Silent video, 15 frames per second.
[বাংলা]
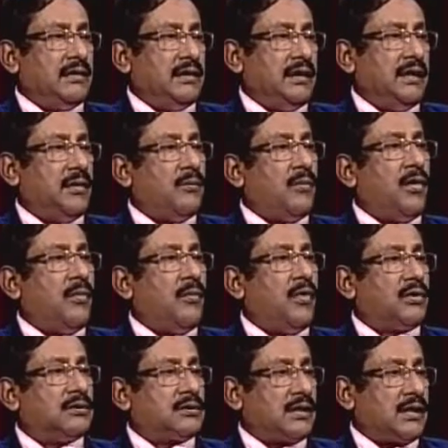নির্মম
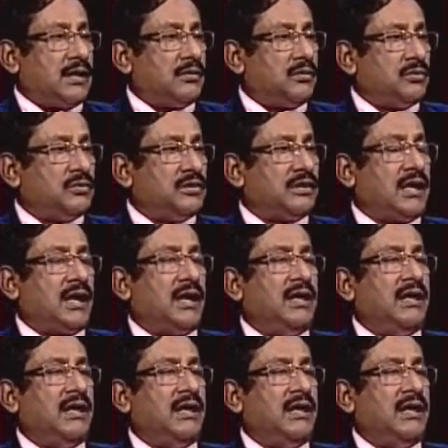হত্যাকাণ্ড যেটা